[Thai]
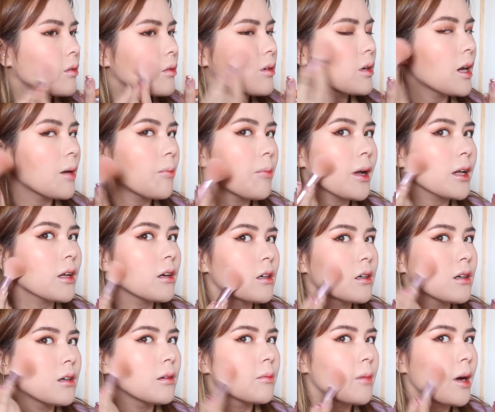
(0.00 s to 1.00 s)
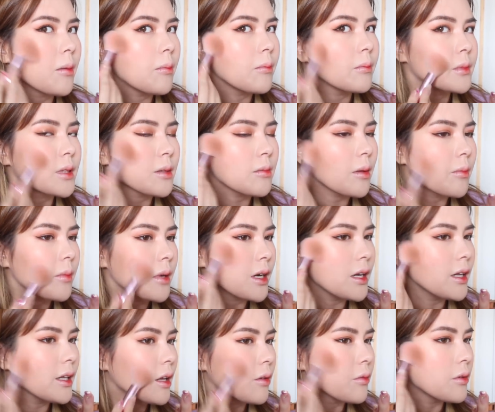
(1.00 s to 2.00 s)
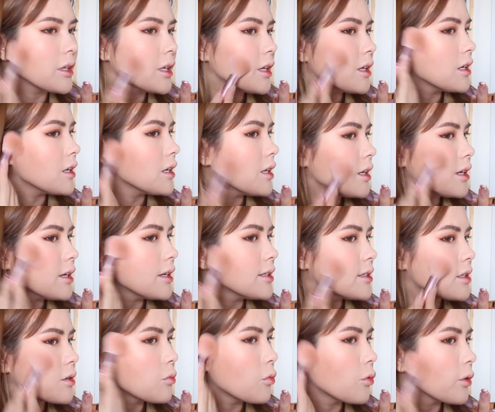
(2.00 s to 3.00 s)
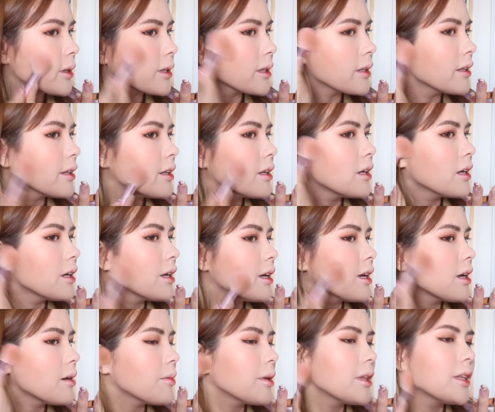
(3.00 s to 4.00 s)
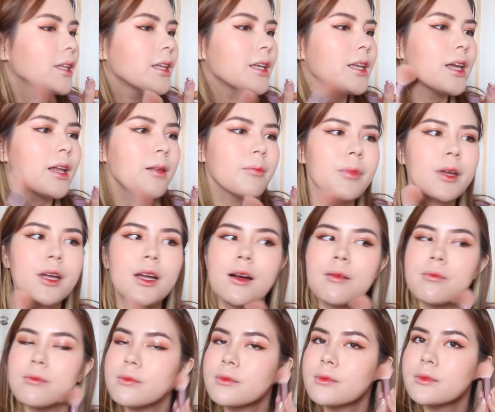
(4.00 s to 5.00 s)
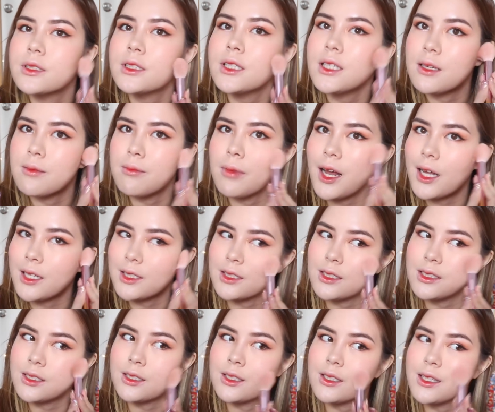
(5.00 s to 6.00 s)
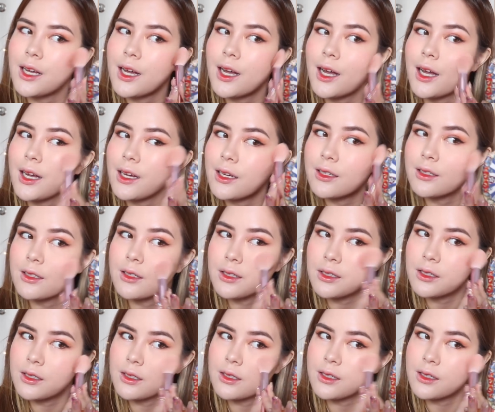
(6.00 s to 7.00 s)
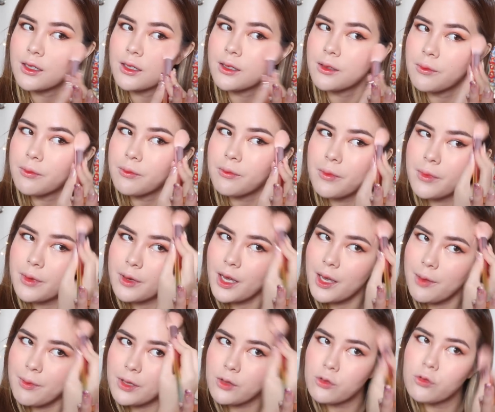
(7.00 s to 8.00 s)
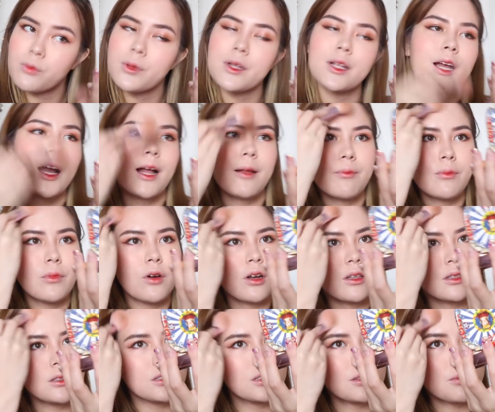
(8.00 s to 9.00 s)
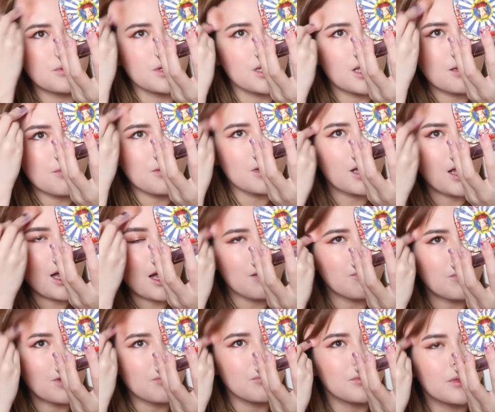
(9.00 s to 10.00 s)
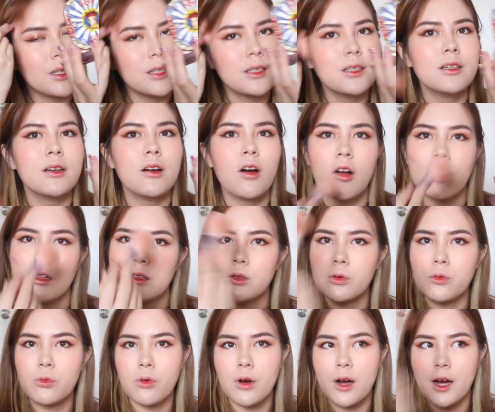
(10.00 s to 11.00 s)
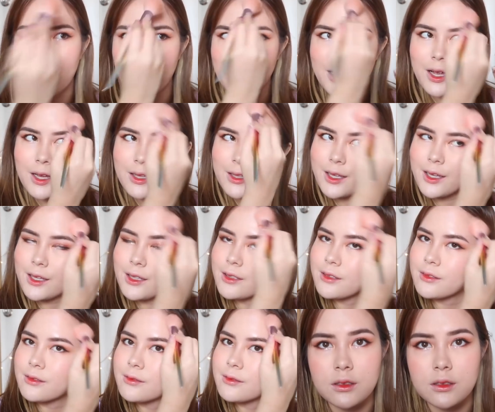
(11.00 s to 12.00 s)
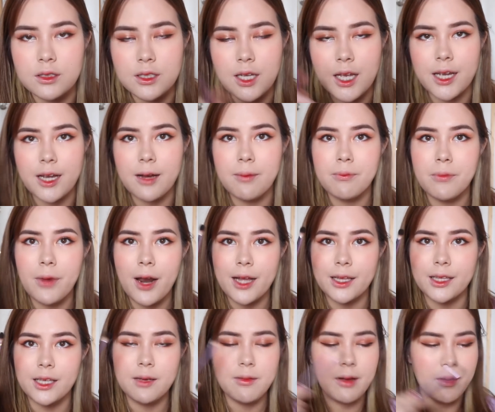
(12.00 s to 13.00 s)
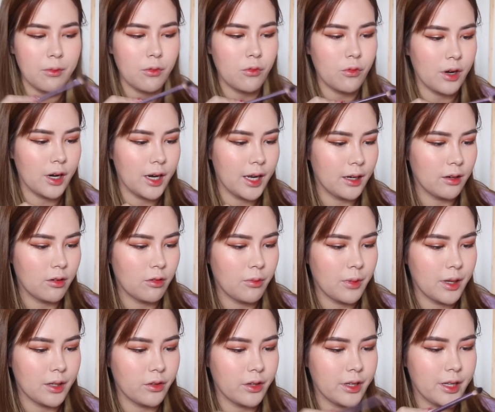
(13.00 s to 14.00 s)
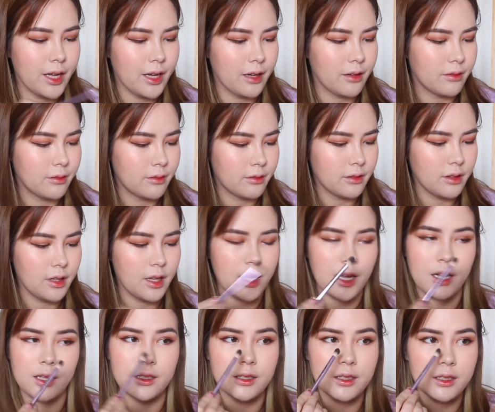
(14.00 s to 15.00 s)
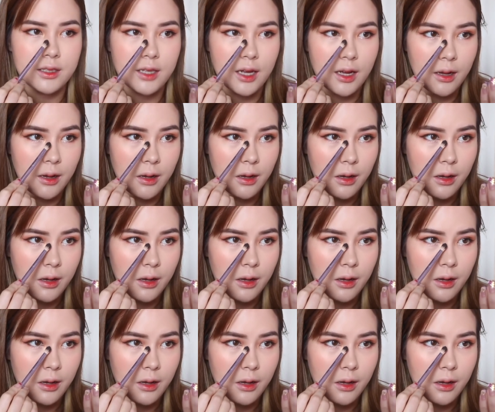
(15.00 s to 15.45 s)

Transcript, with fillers: เวลาปัดก็คือแบบสำหรับลิลลี่นะวิธีลิลลี่ลิลลี่จะวนให้มันเนียนไปกับสีบลัชเลยนะคะให้มันดูเป็นการบรอนซ์ไม่ได้เป็นการแบบคอนทัวร์ขนาดนั้นใช้กับแปรงที่แบบหัวเล็กลงมาหน่อยนะในการที่จะ